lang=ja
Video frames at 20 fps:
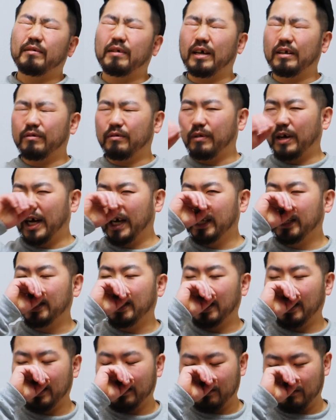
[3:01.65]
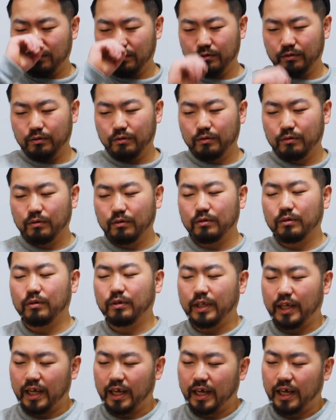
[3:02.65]
あの入ったというこ
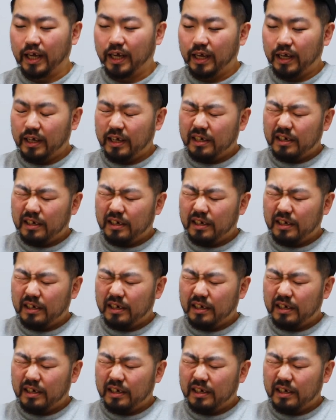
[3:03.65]
とで、